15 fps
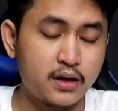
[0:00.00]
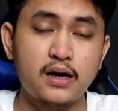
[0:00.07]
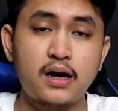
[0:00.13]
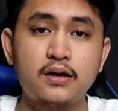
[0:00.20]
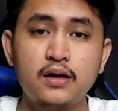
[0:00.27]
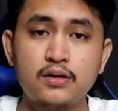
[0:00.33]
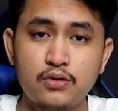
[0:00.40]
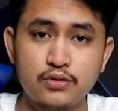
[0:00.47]

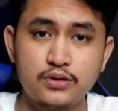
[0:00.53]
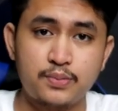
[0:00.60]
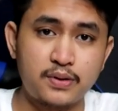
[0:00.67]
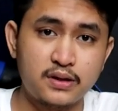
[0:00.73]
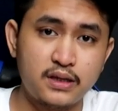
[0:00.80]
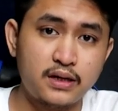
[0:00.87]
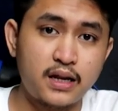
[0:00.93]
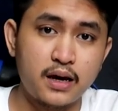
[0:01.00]
ikan atau
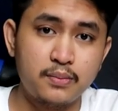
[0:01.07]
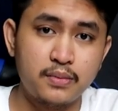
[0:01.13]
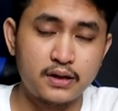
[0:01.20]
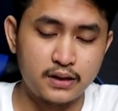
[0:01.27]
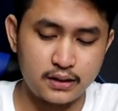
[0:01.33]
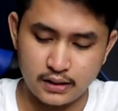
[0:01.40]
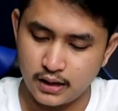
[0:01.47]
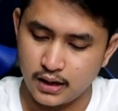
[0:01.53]
seperti diamond
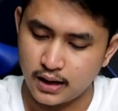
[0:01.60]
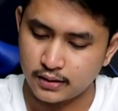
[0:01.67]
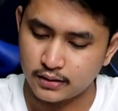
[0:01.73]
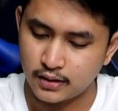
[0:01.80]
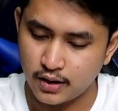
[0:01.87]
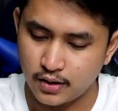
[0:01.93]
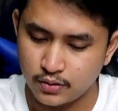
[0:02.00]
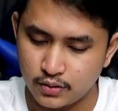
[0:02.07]
ini
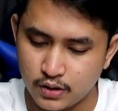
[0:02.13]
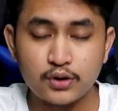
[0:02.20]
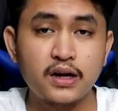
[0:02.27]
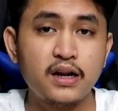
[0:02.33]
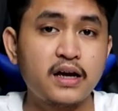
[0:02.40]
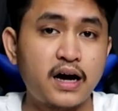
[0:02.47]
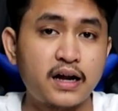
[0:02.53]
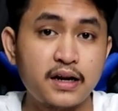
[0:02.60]
atau
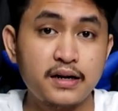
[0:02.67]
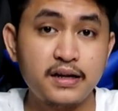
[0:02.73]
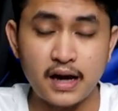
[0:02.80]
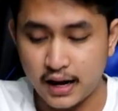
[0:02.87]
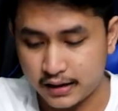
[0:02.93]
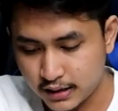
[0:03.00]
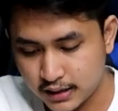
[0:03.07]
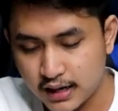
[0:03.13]
model yang ada di
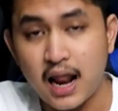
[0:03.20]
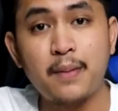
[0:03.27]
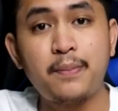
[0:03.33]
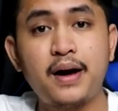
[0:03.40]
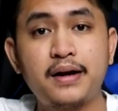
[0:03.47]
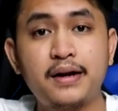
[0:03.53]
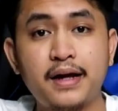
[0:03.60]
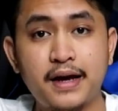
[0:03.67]
Honor
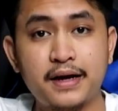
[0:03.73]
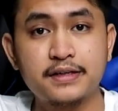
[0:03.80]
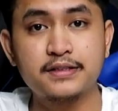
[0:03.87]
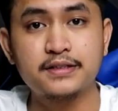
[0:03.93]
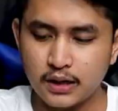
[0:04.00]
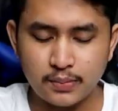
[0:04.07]
8X.